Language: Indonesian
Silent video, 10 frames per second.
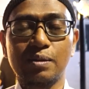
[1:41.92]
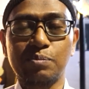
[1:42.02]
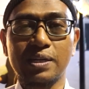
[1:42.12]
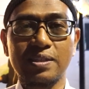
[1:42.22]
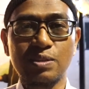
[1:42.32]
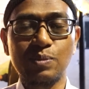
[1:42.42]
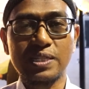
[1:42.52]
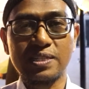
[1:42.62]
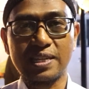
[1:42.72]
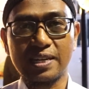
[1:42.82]

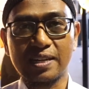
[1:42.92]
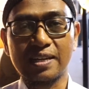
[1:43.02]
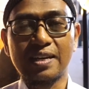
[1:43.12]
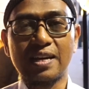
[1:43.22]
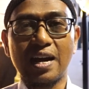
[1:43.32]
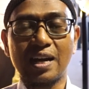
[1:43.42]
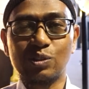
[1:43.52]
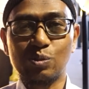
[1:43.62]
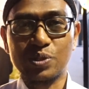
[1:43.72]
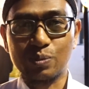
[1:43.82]
partisipasinya
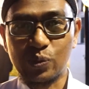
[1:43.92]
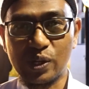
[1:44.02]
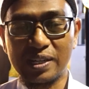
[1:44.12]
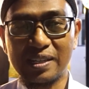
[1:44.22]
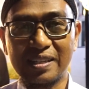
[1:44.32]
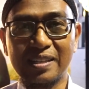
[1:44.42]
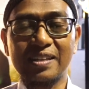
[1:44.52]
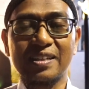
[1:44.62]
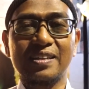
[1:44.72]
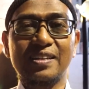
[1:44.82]
antum semua
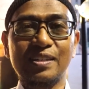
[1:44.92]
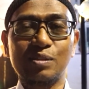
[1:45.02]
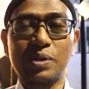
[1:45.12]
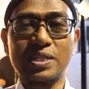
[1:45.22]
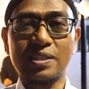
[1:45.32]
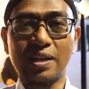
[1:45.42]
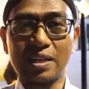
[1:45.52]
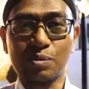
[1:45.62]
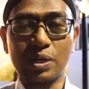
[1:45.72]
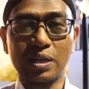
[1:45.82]
ke Masjid
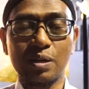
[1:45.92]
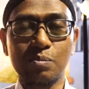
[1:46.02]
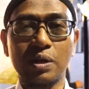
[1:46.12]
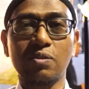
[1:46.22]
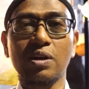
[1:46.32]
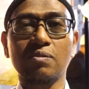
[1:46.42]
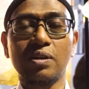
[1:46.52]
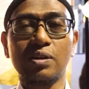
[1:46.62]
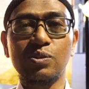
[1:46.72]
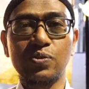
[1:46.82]
Alikma. hikmah
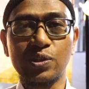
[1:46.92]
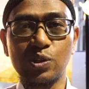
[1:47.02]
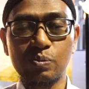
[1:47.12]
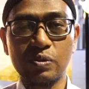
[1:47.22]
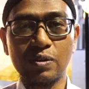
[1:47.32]
Barokallahu fikum.